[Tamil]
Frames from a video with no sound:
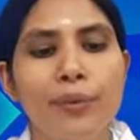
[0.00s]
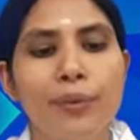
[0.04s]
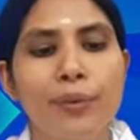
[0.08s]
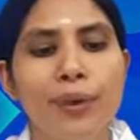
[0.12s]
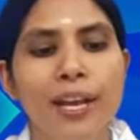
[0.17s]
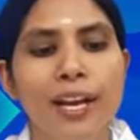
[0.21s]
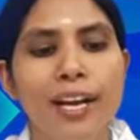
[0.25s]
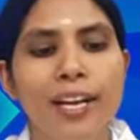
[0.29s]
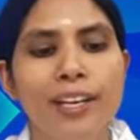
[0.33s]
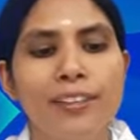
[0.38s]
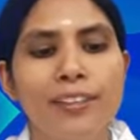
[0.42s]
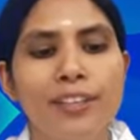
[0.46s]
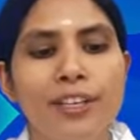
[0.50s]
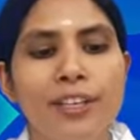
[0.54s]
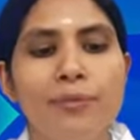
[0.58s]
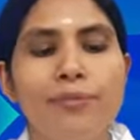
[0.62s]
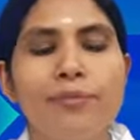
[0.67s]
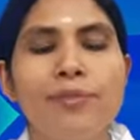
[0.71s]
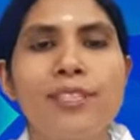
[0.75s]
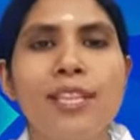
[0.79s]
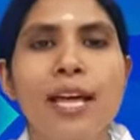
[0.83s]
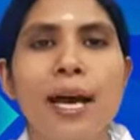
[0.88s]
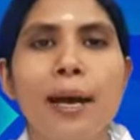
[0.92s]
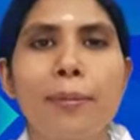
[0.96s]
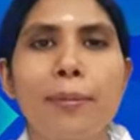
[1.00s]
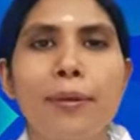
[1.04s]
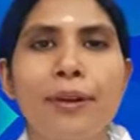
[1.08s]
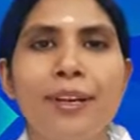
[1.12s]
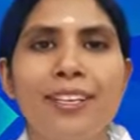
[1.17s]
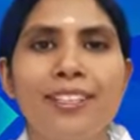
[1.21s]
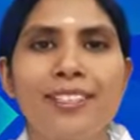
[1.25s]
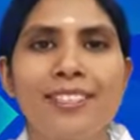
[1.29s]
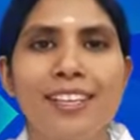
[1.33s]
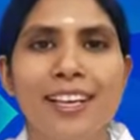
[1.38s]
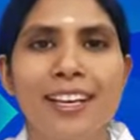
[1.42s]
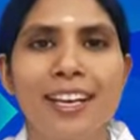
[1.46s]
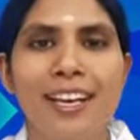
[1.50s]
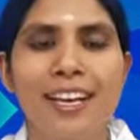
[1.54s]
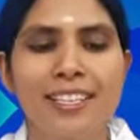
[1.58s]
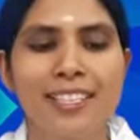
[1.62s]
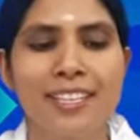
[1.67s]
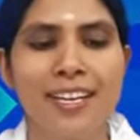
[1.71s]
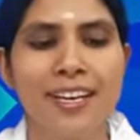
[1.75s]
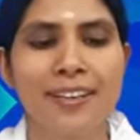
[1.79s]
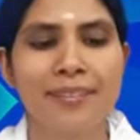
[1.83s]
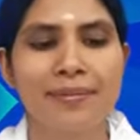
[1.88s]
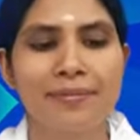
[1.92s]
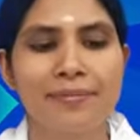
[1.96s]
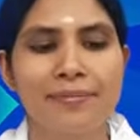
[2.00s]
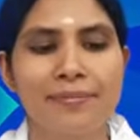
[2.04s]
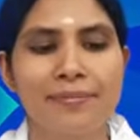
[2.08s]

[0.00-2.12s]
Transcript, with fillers: உலகத்தையும் ஸ்தாபனை செய்கின்றார்